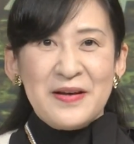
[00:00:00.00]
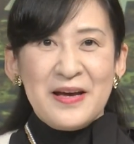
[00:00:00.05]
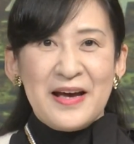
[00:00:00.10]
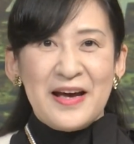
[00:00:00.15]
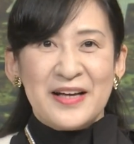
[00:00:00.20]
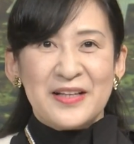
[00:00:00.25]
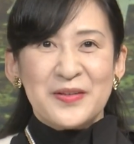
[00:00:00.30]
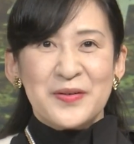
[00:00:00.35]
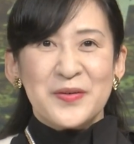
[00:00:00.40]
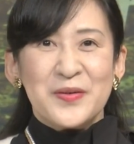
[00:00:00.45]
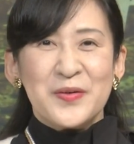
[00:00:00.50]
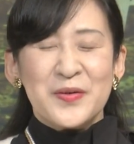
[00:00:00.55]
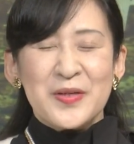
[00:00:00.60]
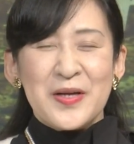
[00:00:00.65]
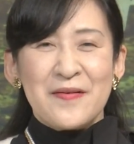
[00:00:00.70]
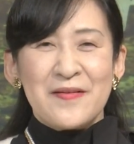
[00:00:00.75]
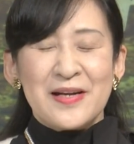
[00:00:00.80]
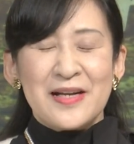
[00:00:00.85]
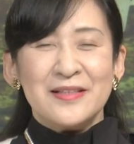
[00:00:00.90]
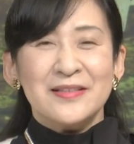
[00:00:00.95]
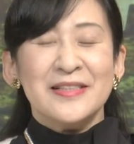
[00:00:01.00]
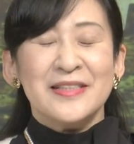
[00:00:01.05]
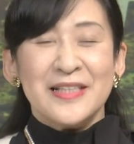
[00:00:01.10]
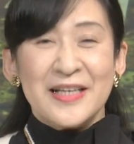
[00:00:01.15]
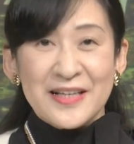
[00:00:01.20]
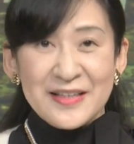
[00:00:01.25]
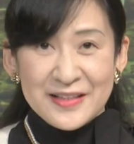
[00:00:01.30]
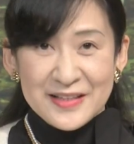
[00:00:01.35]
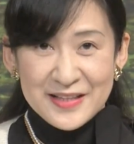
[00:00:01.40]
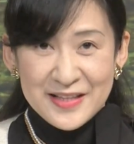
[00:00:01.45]
行われる
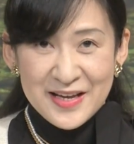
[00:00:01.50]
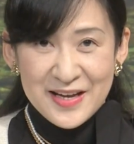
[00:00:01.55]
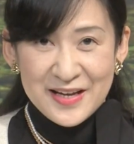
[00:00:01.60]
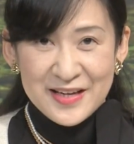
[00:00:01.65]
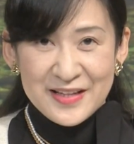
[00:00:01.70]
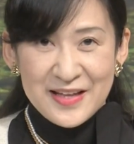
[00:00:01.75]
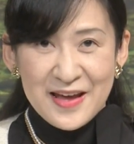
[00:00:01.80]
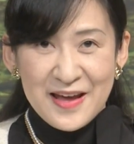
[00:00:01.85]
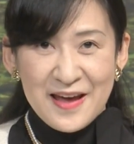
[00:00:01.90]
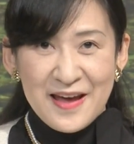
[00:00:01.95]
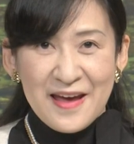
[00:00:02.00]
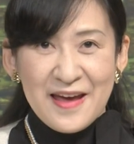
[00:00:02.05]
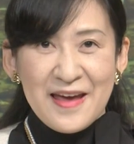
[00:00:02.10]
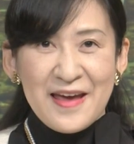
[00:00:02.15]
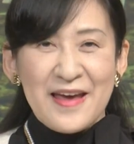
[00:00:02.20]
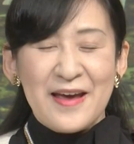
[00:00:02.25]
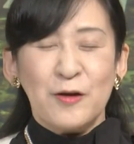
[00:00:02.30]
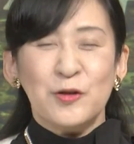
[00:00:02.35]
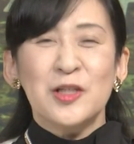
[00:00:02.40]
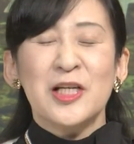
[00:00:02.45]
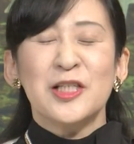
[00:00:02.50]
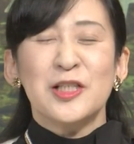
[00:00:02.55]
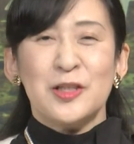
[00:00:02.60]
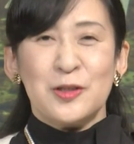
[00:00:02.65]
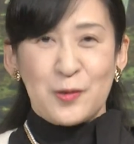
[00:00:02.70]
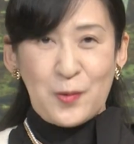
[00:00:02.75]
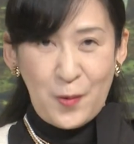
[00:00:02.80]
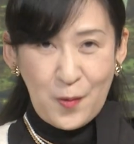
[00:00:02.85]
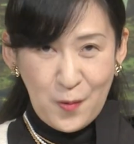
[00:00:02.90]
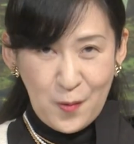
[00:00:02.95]
前提でお写
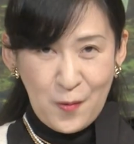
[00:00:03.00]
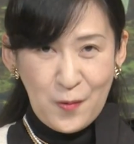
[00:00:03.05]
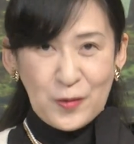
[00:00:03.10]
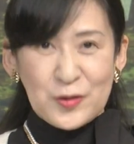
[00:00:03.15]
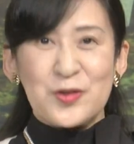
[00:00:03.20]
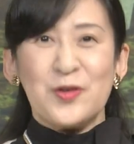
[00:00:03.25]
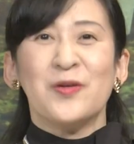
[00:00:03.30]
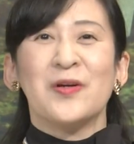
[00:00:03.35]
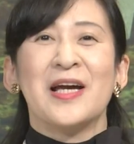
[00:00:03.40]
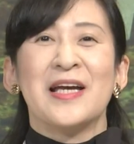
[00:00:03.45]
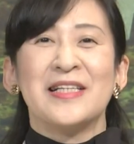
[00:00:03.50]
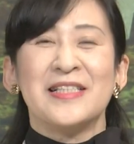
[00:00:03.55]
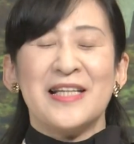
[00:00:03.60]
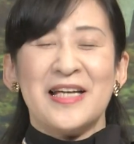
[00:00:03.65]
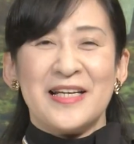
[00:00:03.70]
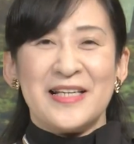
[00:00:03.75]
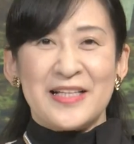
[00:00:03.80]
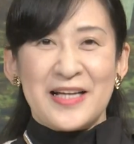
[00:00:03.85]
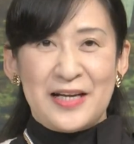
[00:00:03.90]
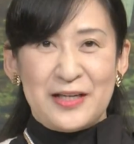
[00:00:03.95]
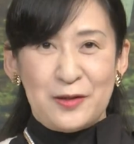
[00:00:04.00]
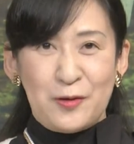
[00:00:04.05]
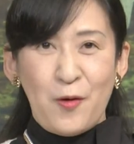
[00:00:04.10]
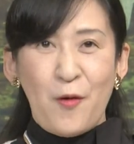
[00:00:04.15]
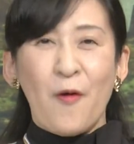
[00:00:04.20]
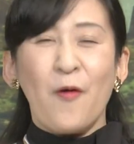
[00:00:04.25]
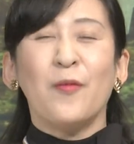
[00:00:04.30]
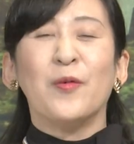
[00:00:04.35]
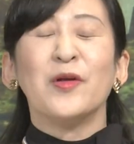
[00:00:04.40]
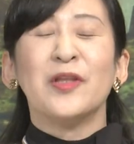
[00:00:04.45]
真の方を紹介していきたいと
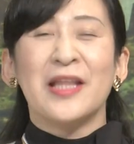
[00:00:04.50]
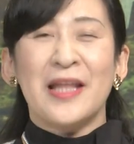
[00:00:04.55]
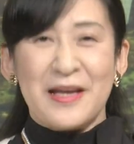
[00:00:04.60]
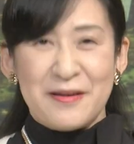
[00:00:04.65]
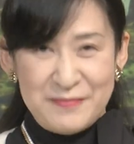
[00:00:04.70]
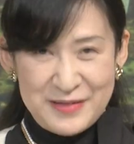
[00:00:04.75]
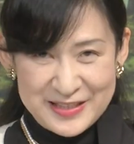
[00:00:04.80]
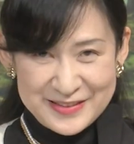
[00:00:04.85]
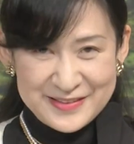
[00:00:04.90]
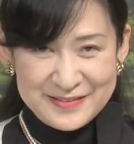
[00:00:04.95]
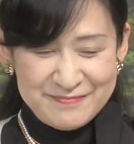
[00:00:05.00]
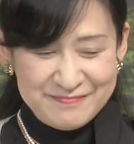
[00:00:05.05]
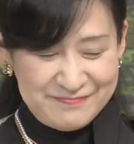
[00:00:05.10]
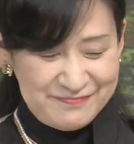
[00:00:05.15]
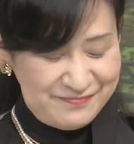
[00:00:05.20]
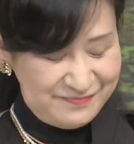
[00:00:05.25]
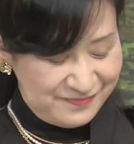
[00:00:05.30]
思っています。